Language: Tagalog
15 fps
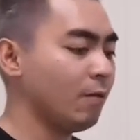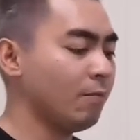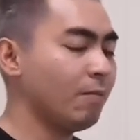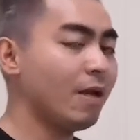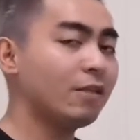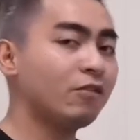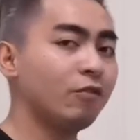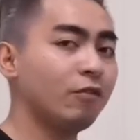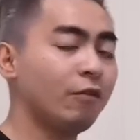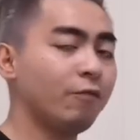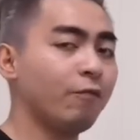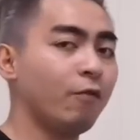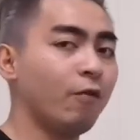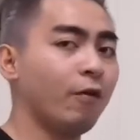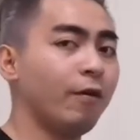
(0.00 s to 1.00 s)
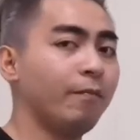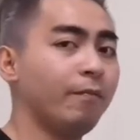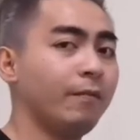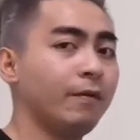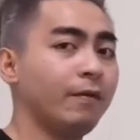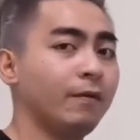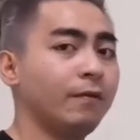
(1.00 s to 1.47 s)
master the form
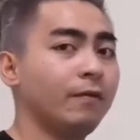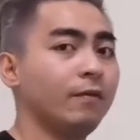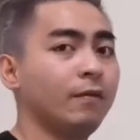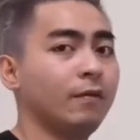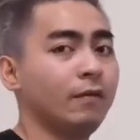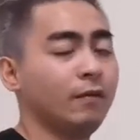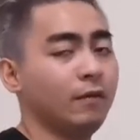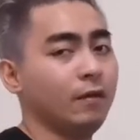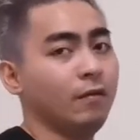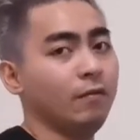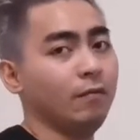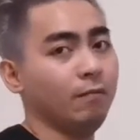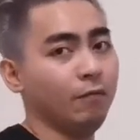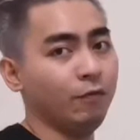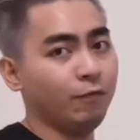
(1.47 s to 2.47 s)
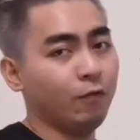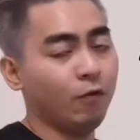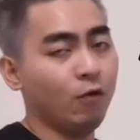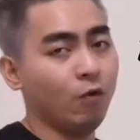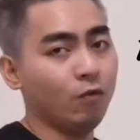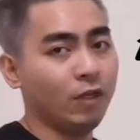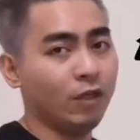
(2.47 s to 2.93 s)
before
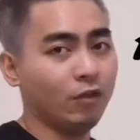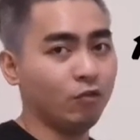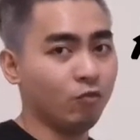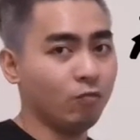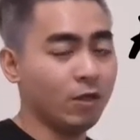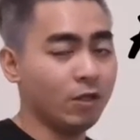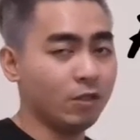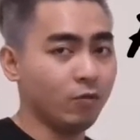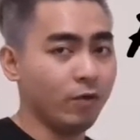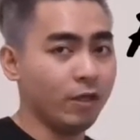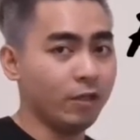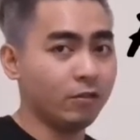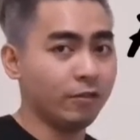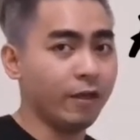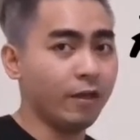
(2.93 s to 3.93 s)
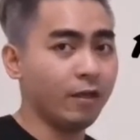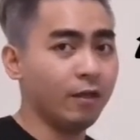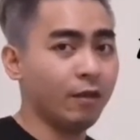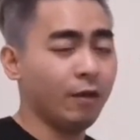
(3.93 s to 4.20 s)
loading too much weights. Okay?